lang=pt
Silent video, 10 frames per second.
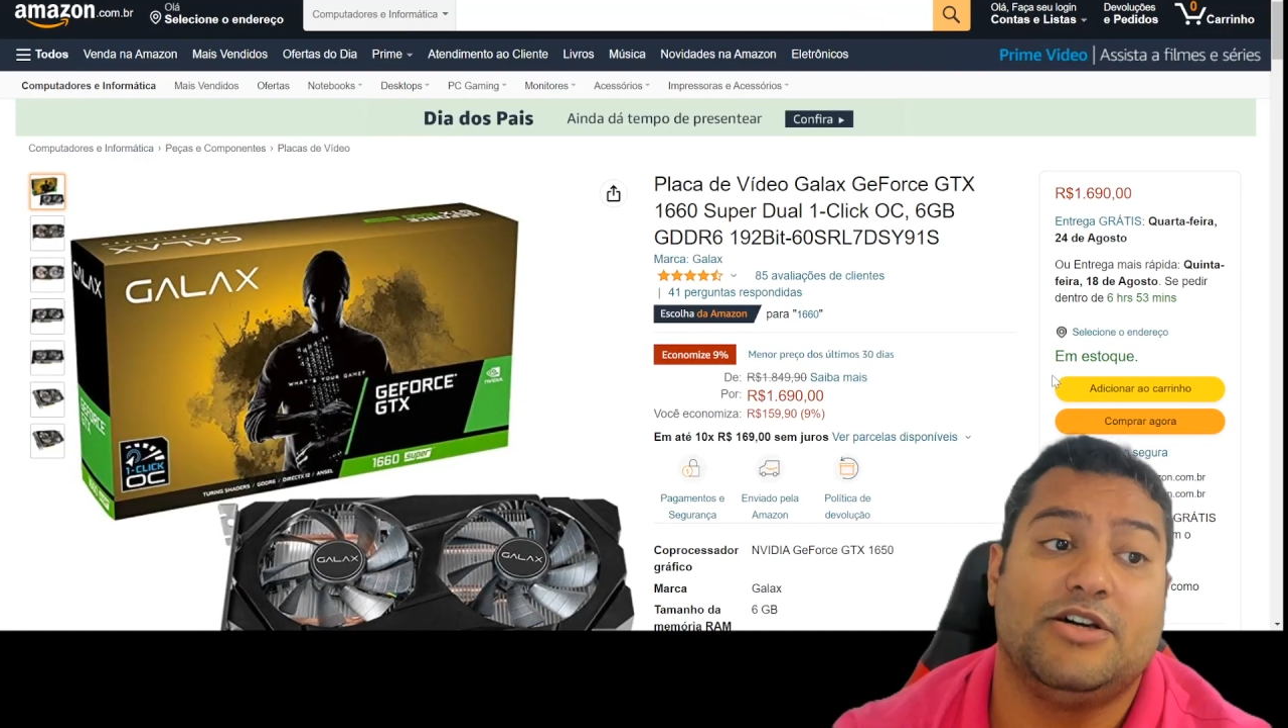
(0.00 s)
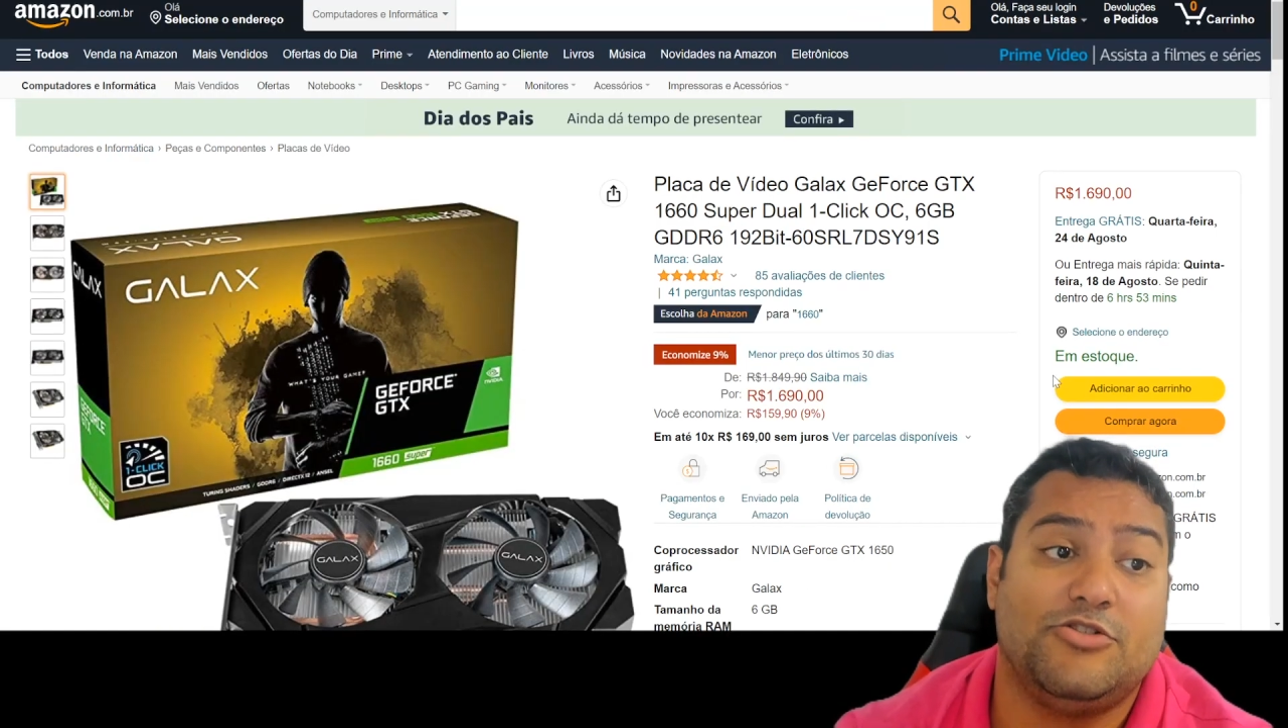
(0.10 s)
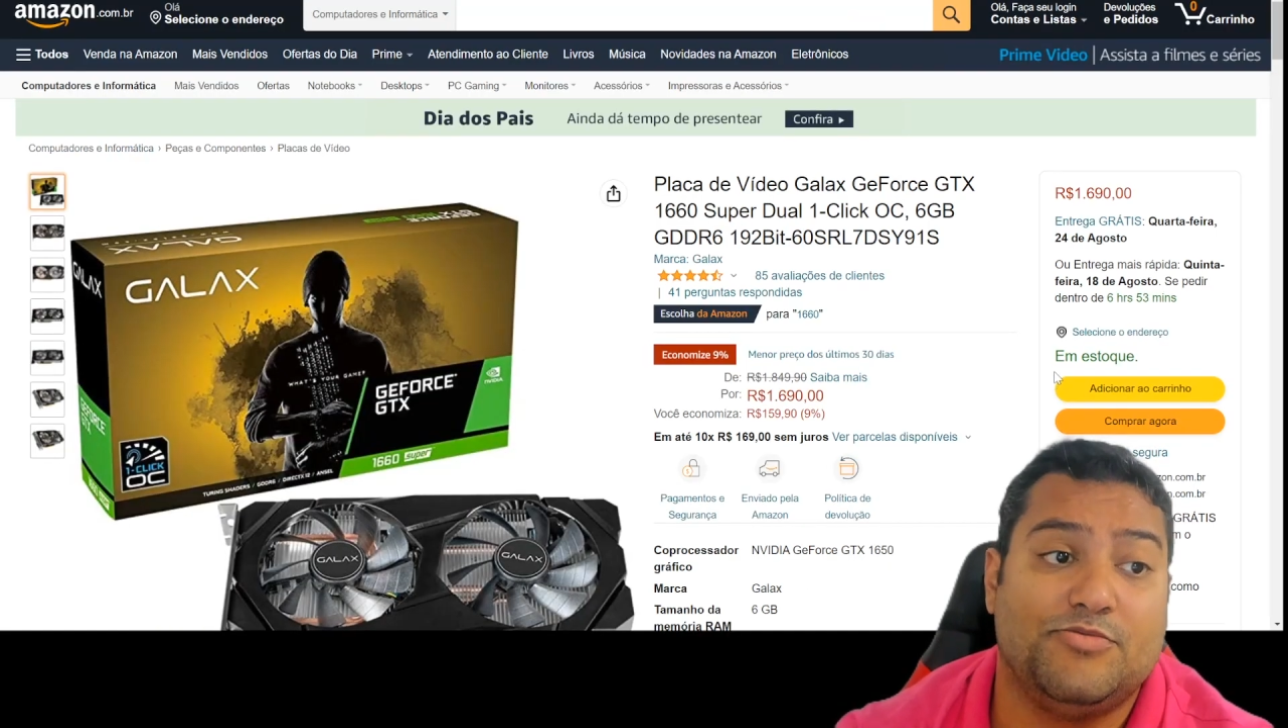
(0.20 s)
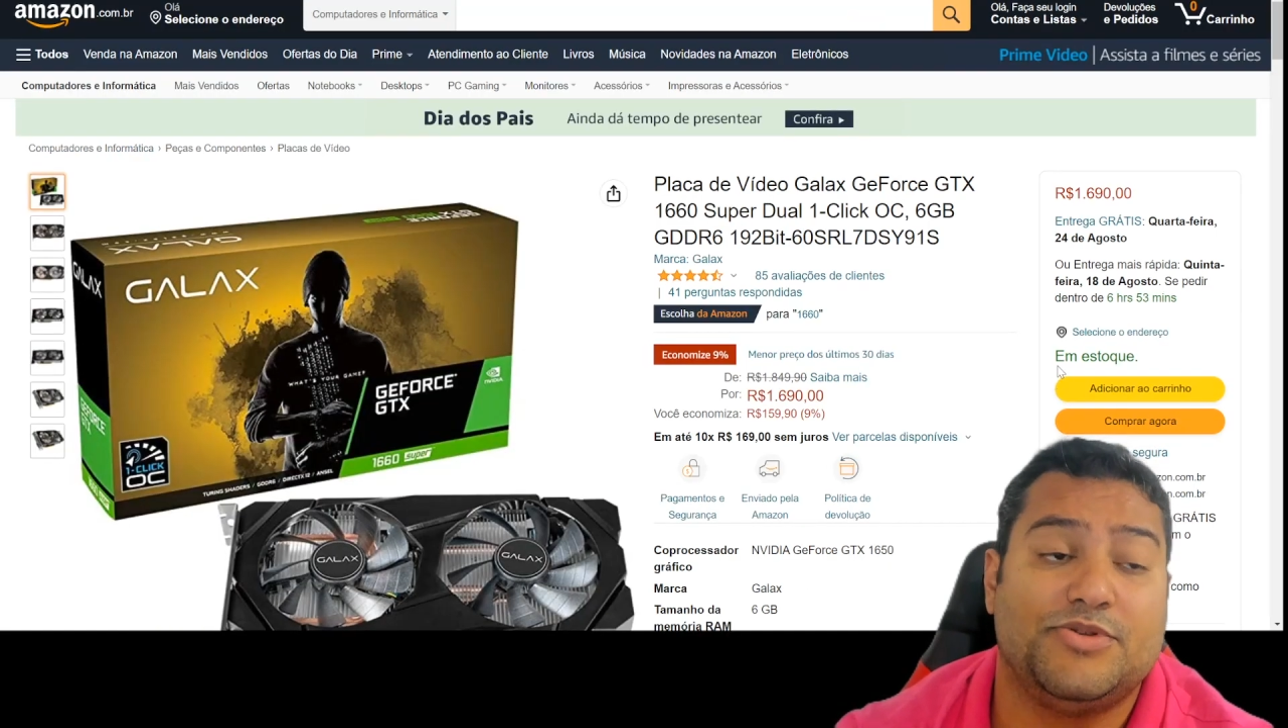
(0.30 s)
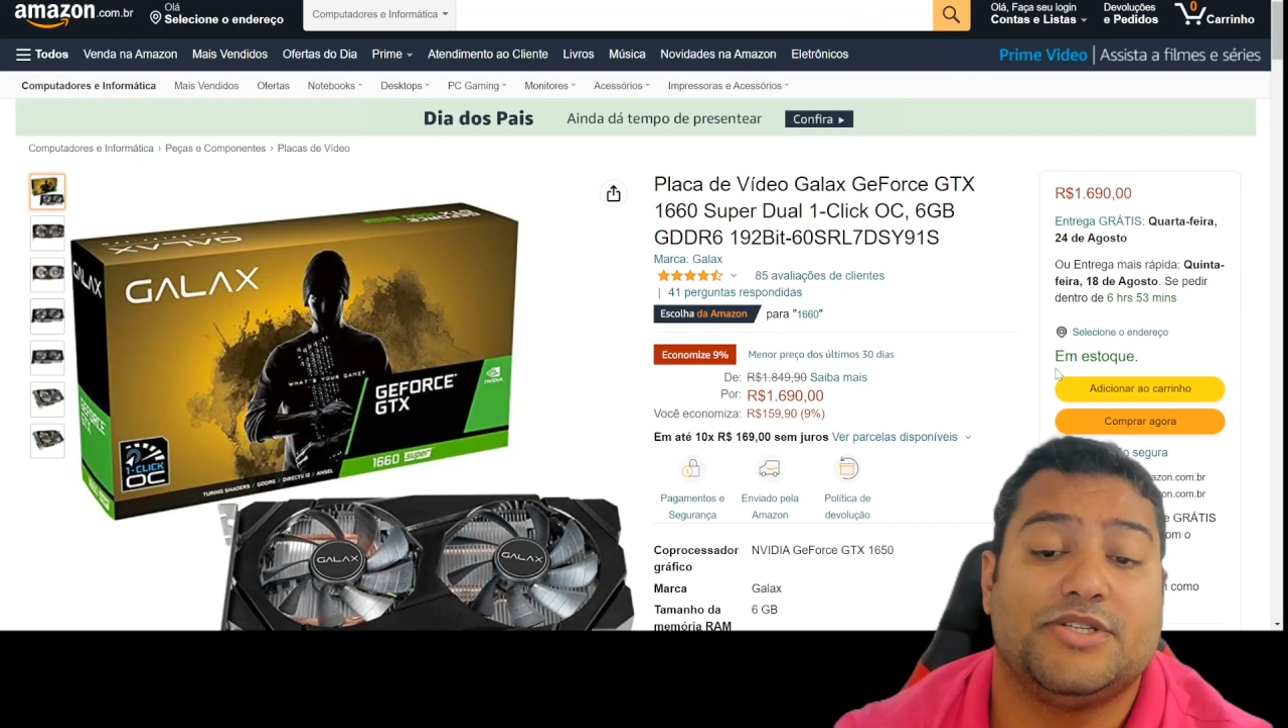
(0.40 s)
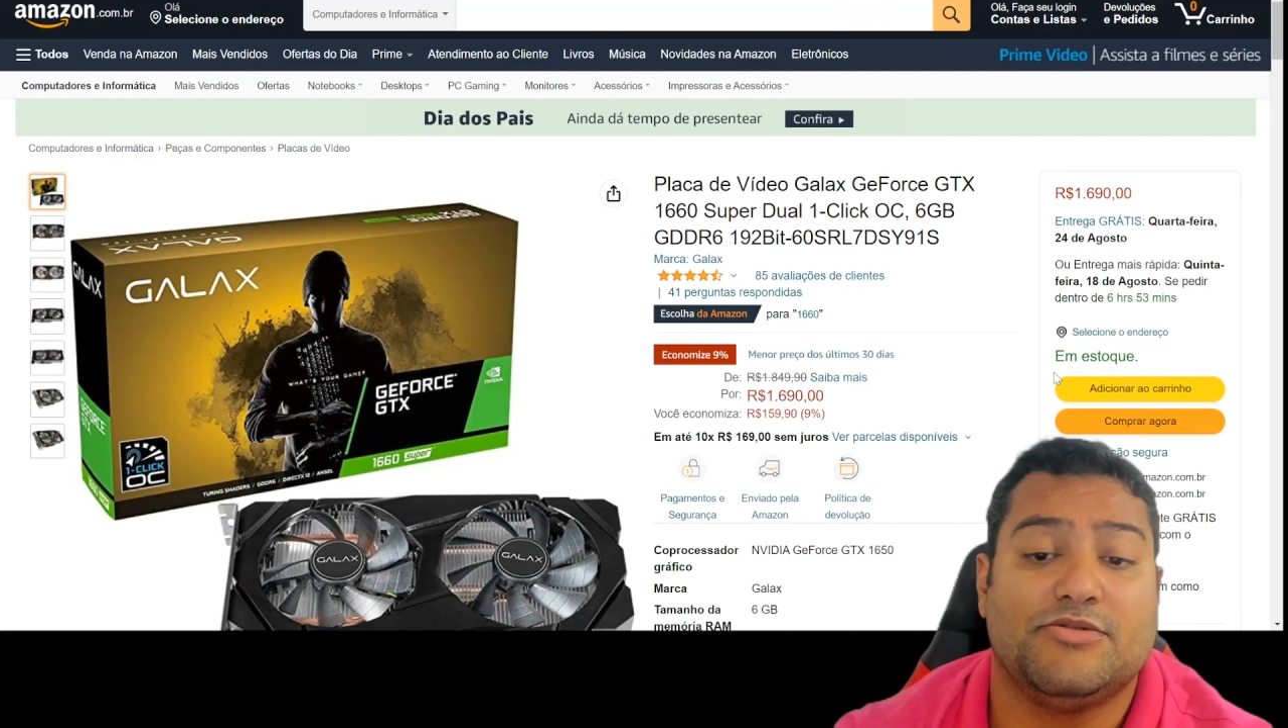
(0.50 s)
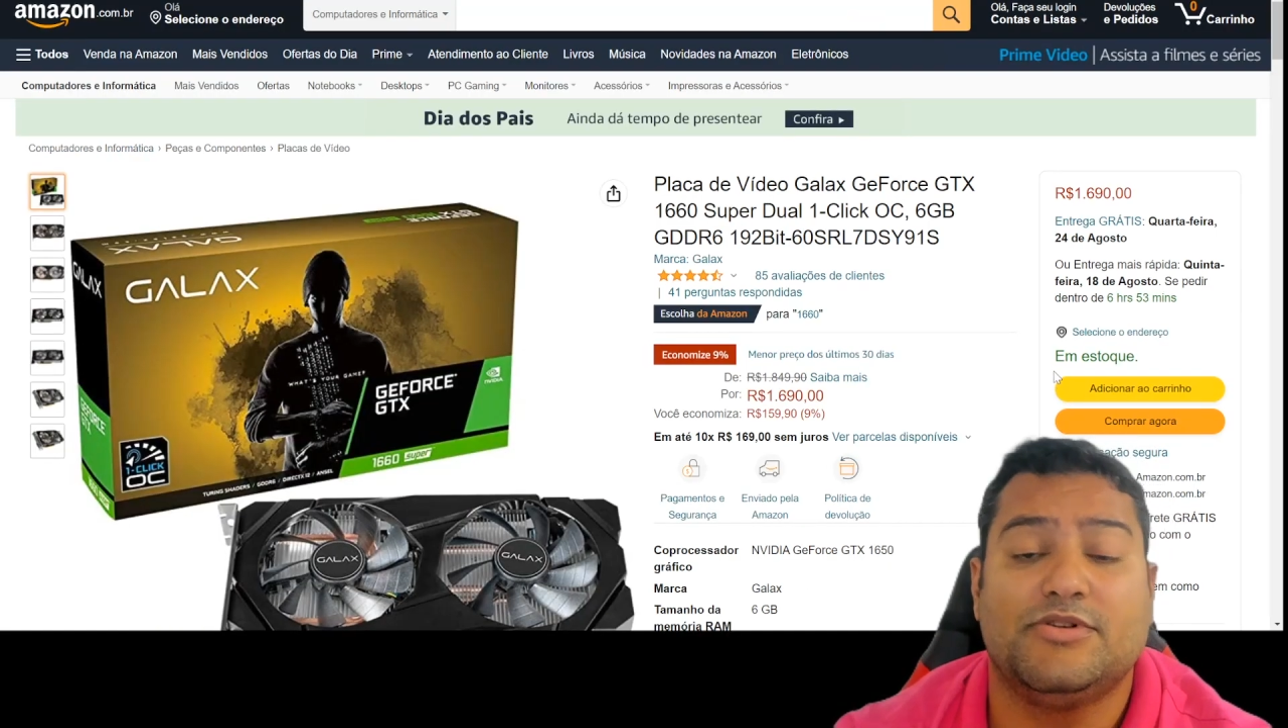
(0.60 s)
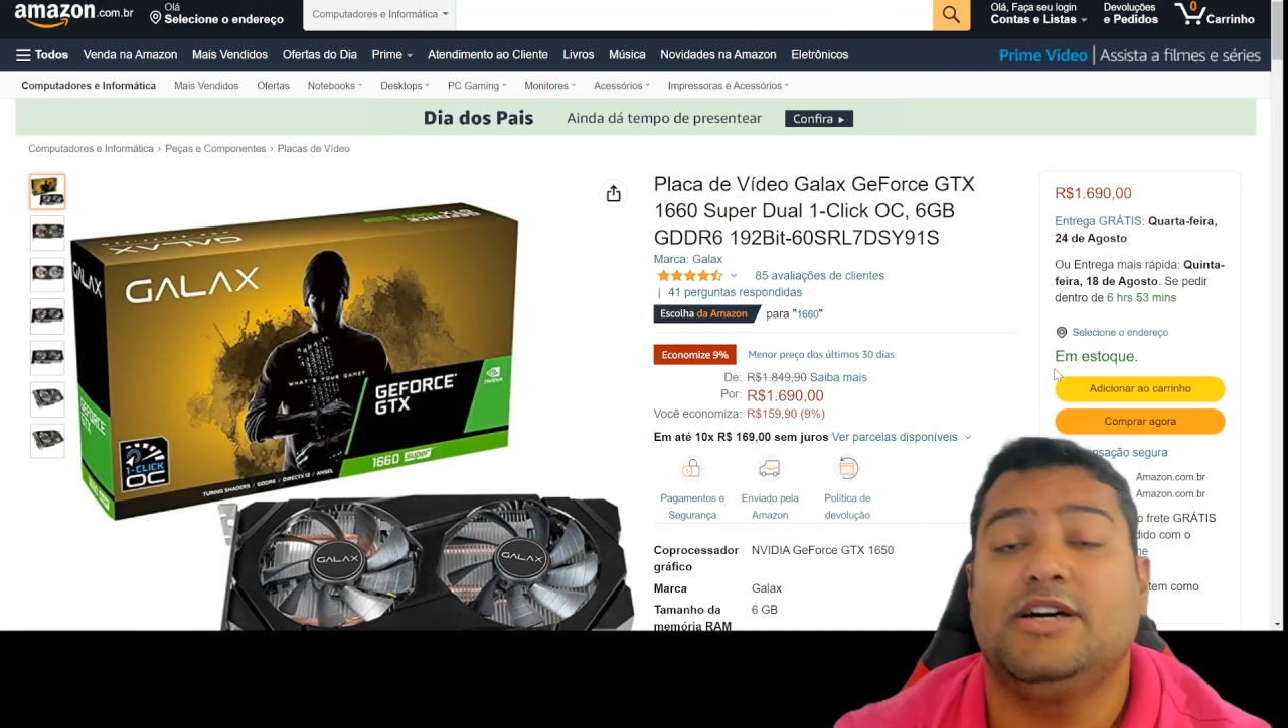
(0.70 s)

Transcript: a opção